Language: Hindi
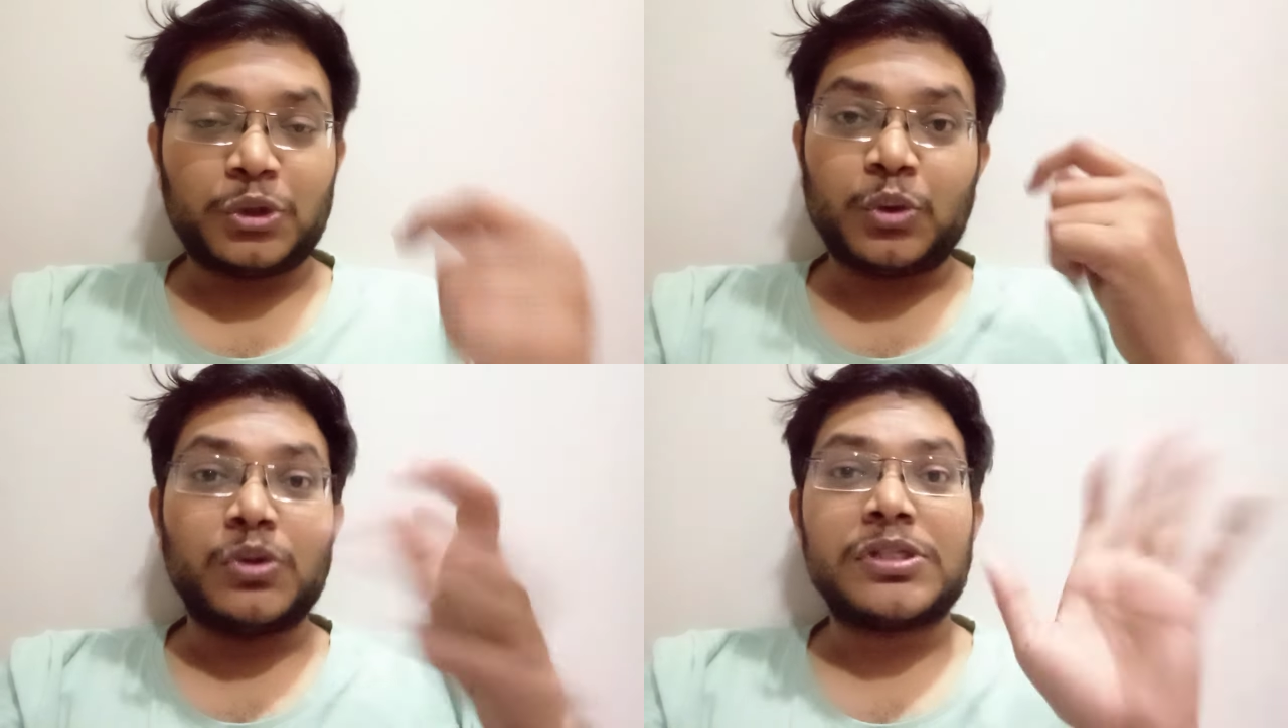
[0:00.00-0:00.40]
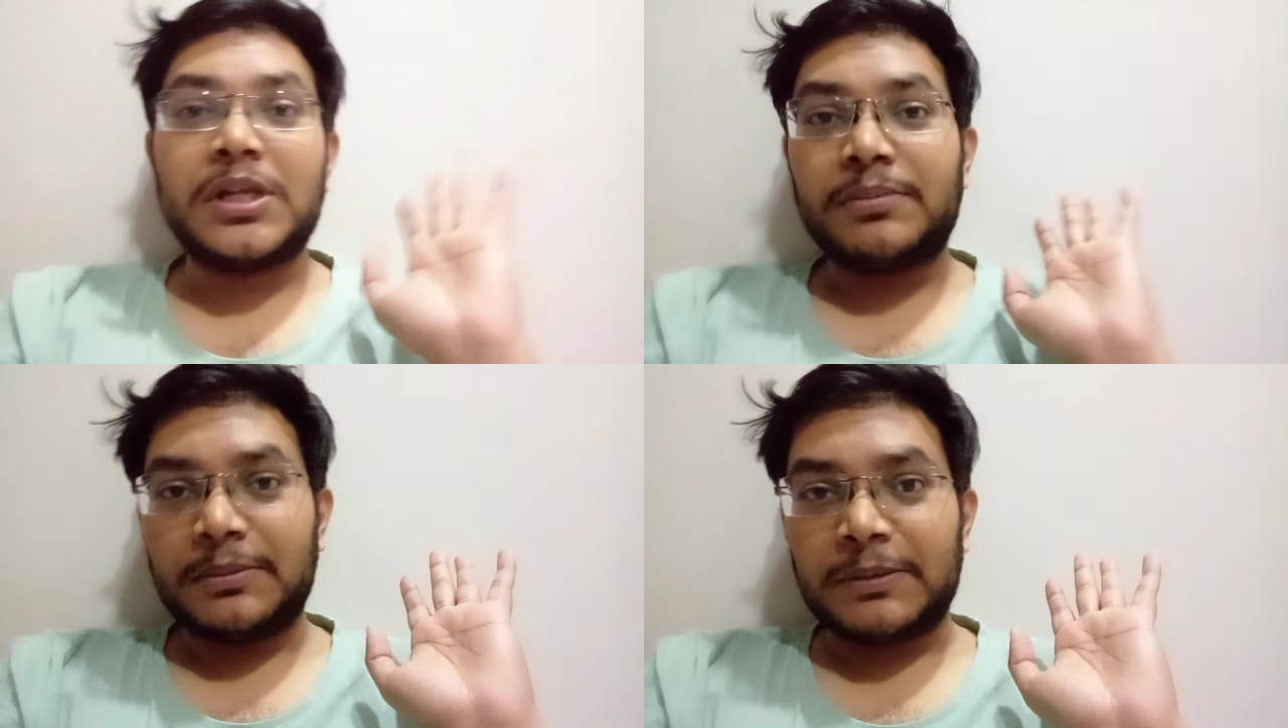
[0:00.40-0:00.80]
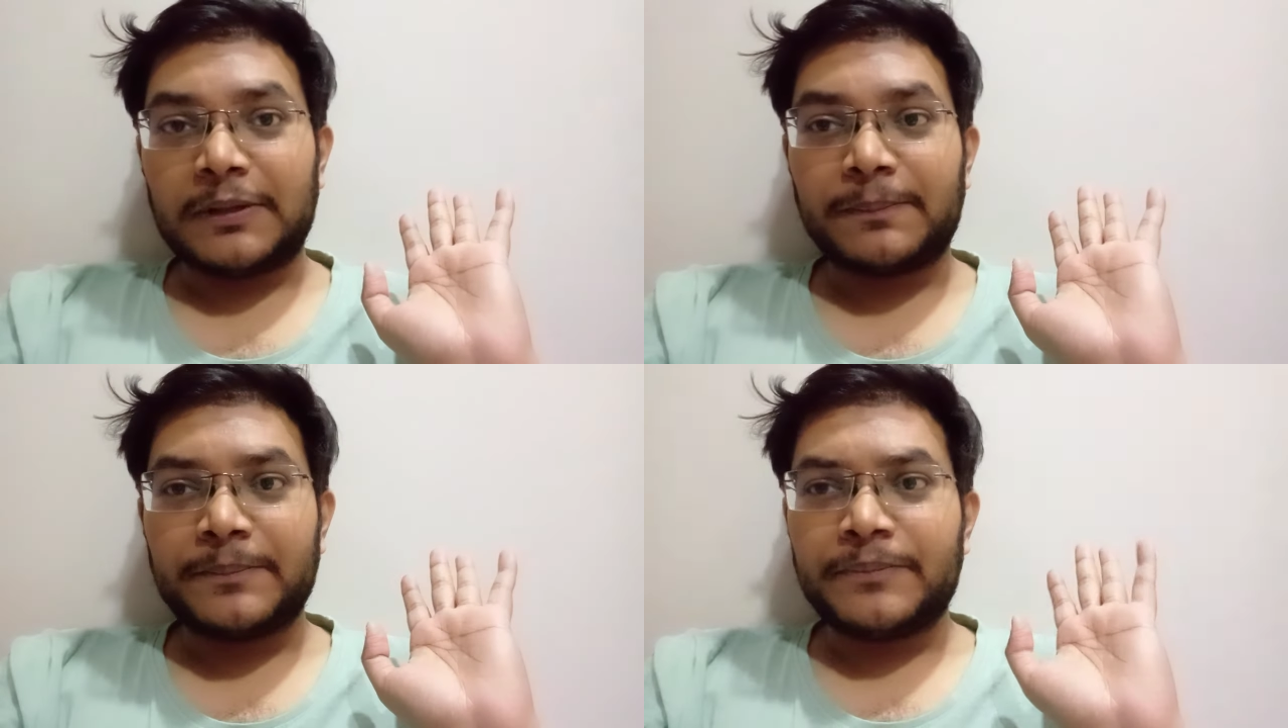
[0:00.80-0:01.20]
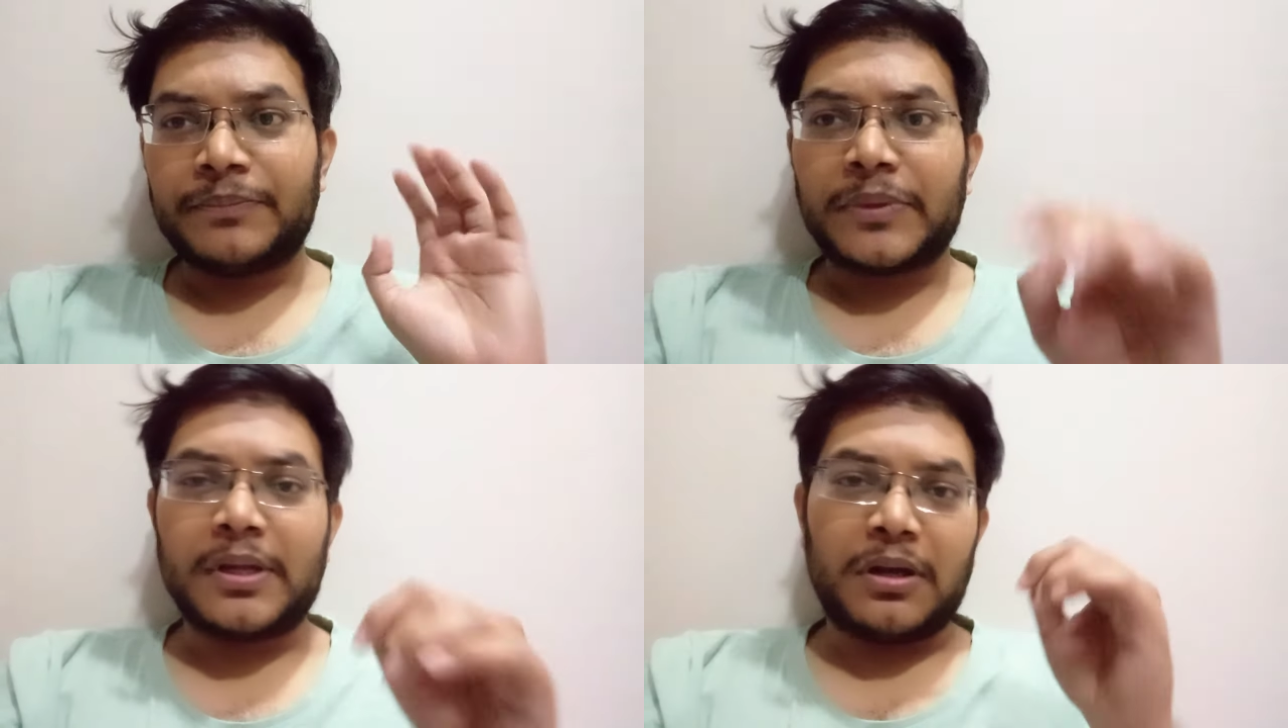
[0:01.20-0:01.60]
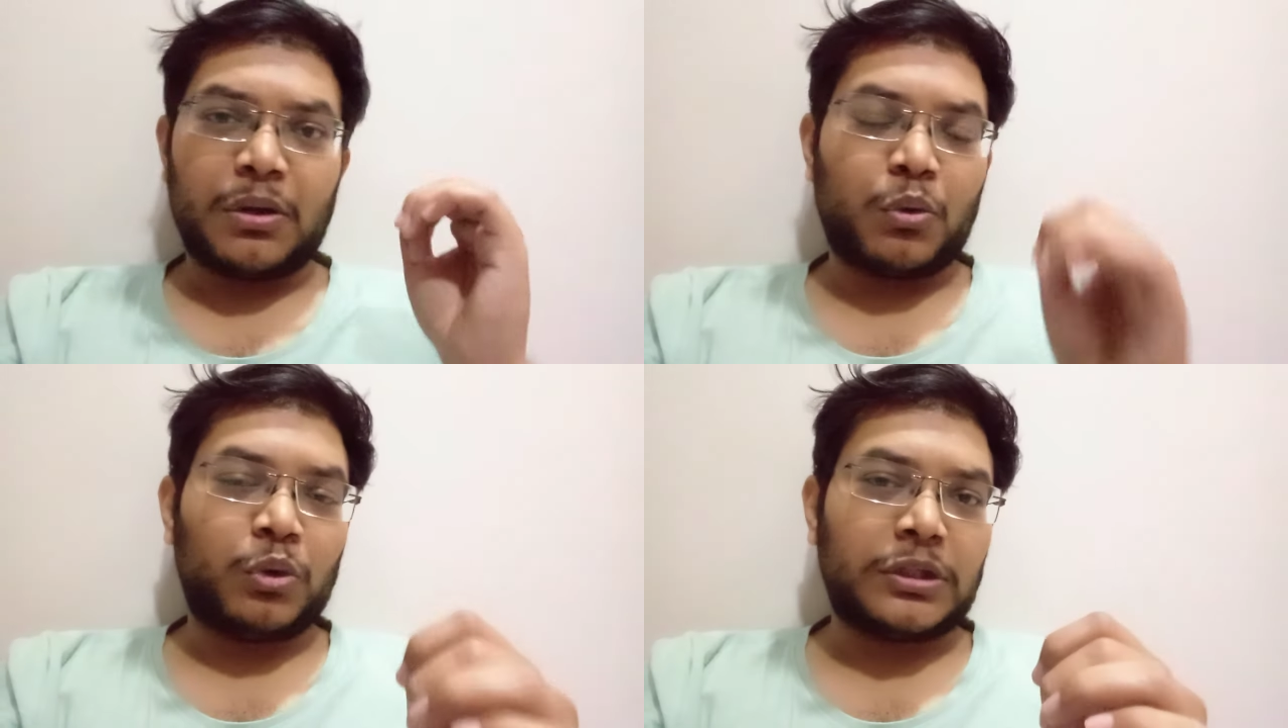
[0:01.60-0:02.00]
सोचना भी मत
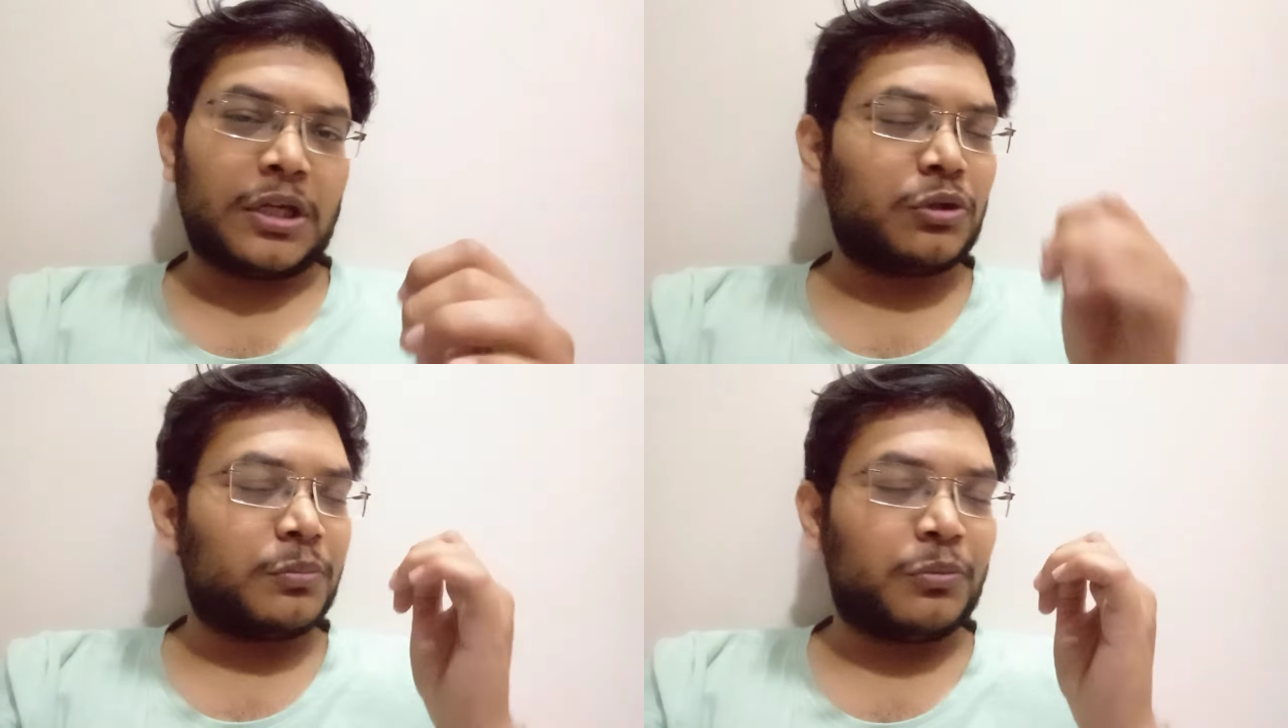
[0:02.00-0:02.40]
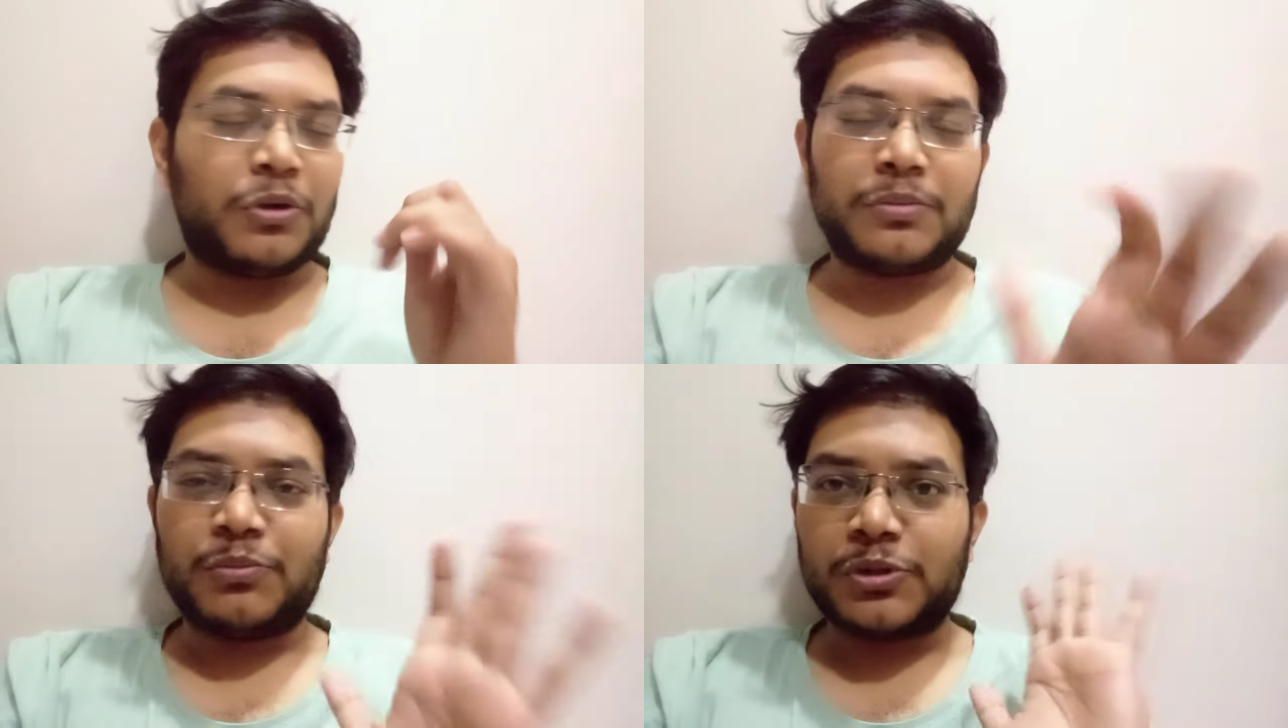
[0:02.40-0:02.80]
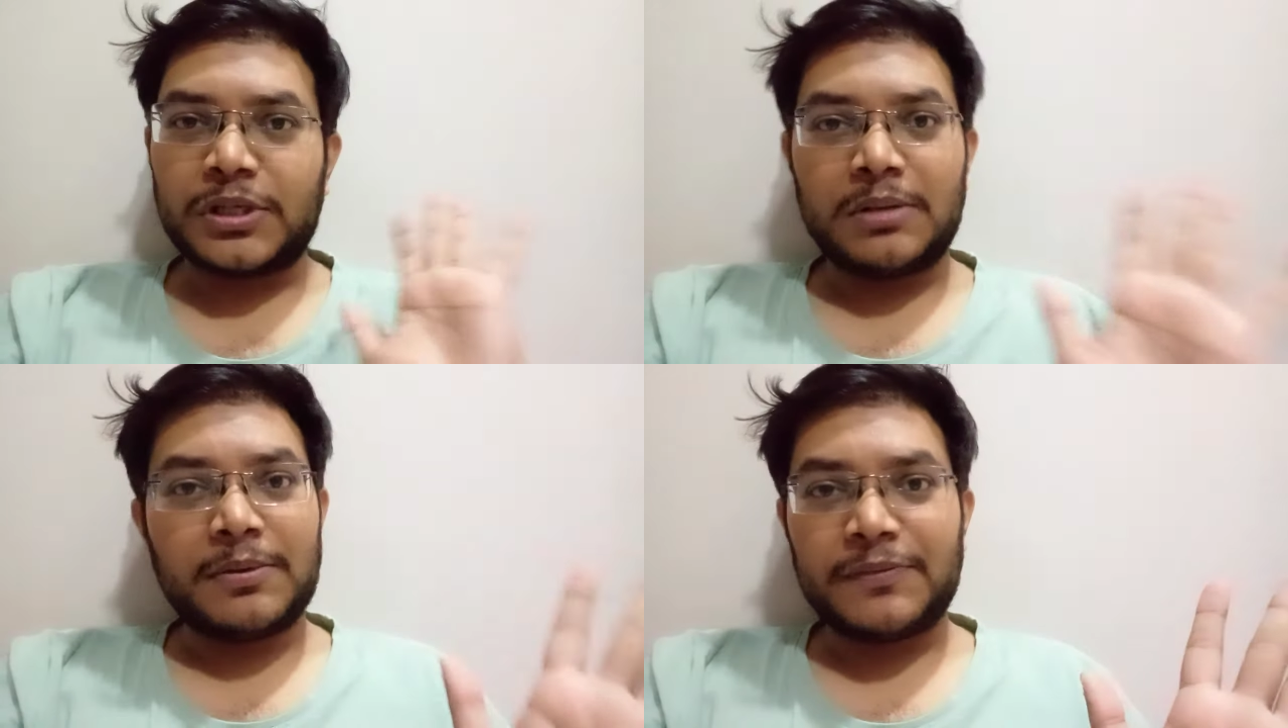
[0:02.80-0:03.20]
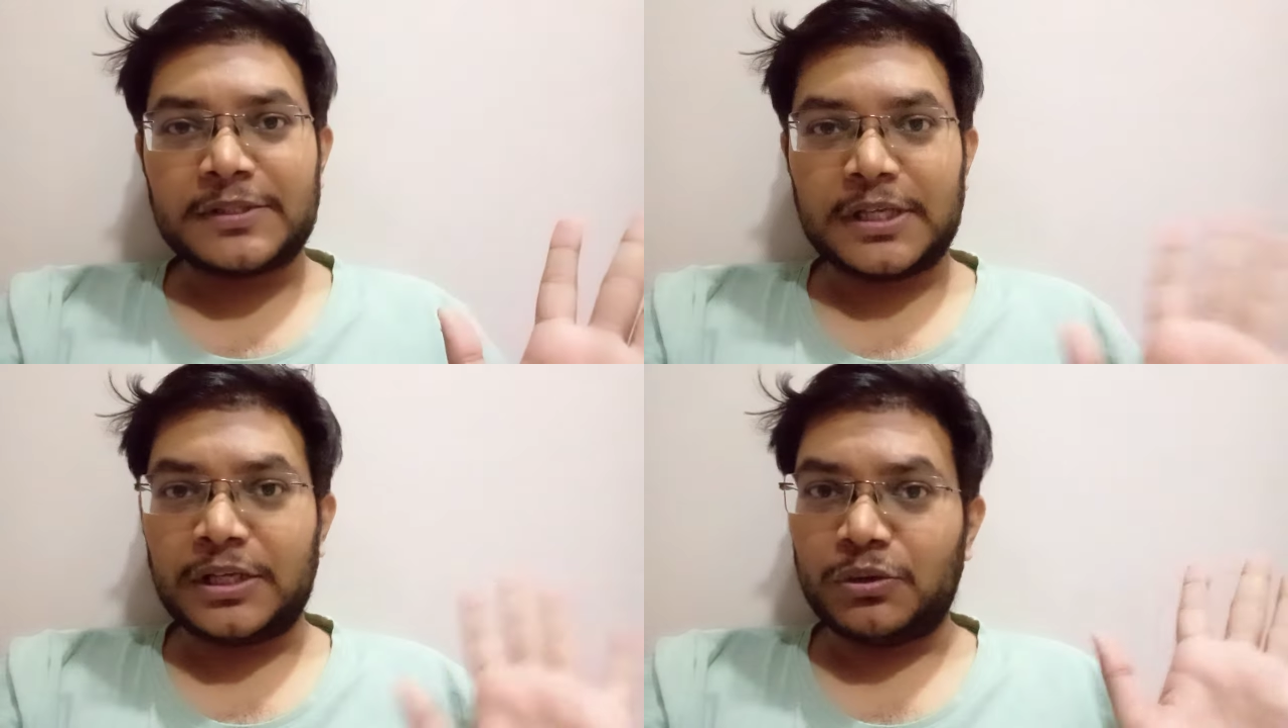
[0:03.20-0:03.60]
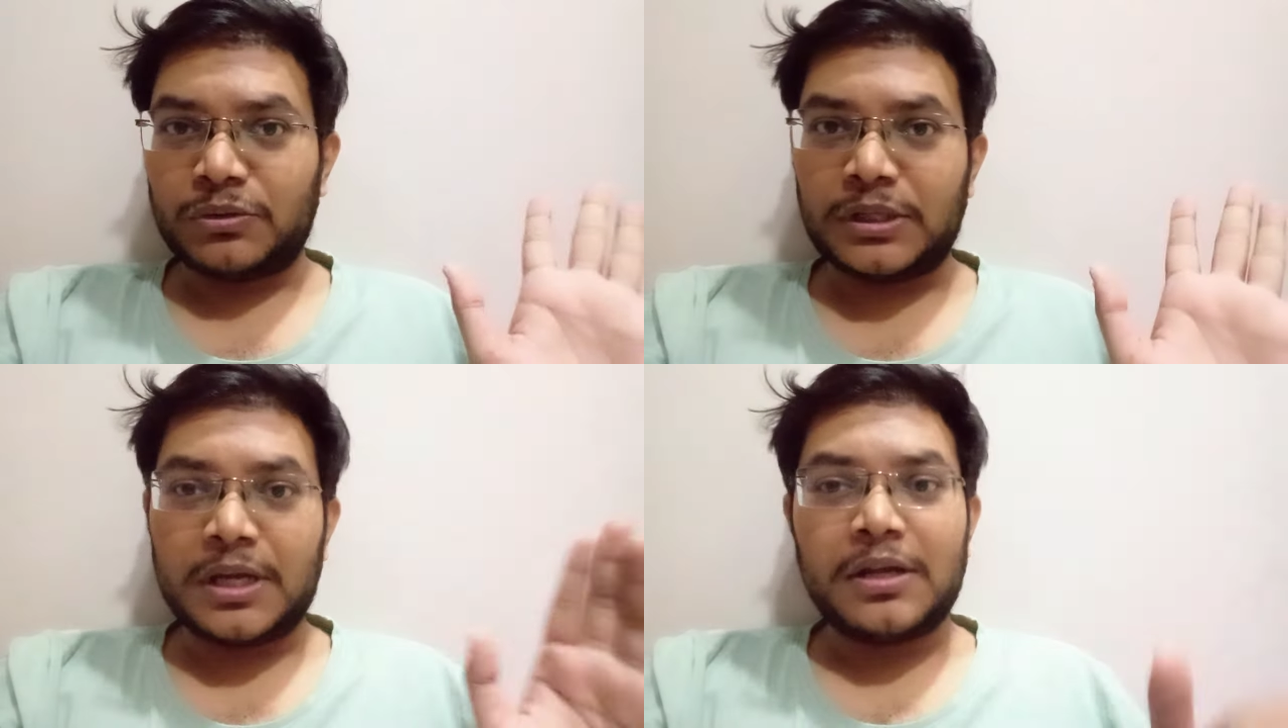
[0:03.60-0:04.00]
अगर होता है तो बहुत मुश्किल में फंसेगी
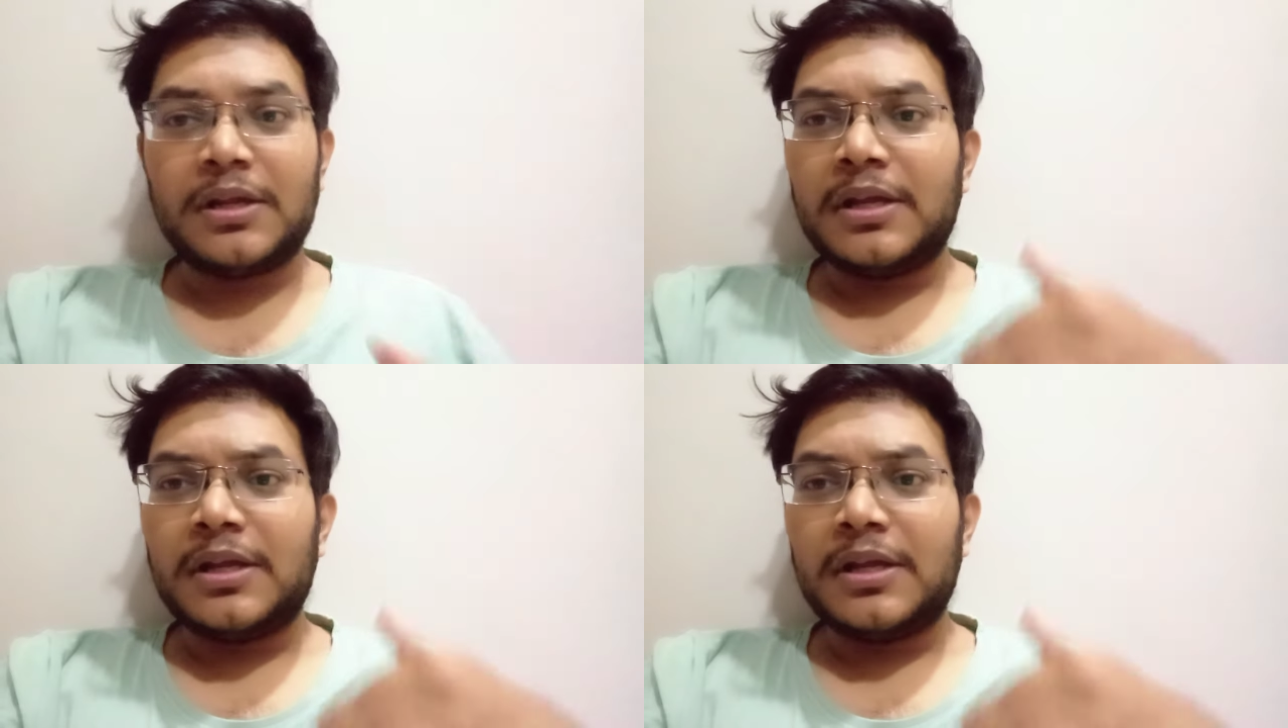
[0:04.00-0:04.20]
योद्धा